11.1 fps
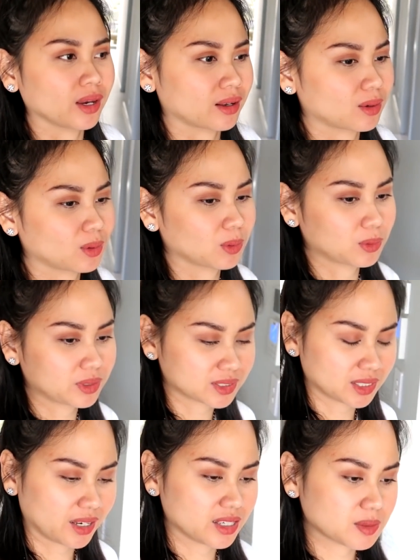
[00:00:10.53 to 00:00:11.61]
aircon
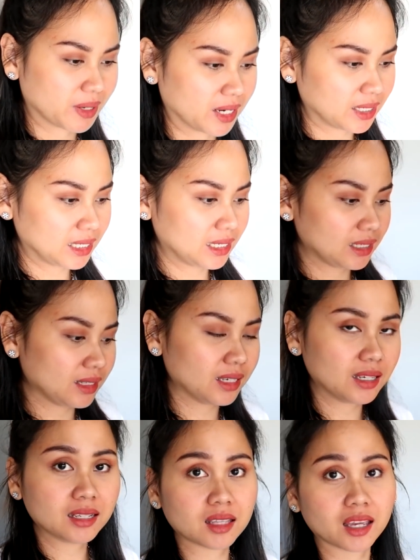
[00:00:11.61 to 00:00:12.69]
kasi guys, mainit.